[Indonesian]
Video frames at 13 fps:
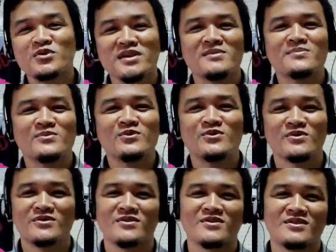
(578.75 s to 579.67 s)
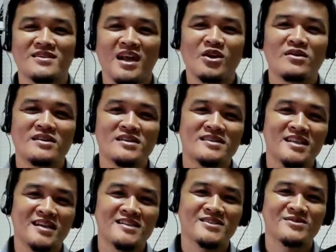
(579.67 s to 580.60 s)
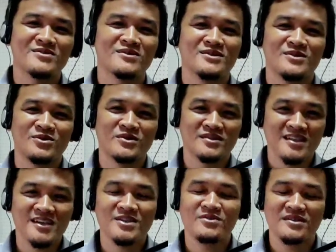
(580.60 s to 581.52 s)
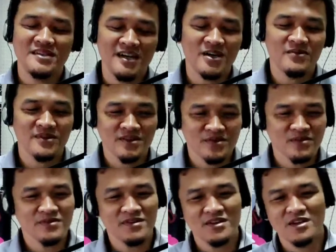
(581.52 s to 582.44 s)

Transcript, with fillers: rambu-rambu lalu lintas urusan duniawi itu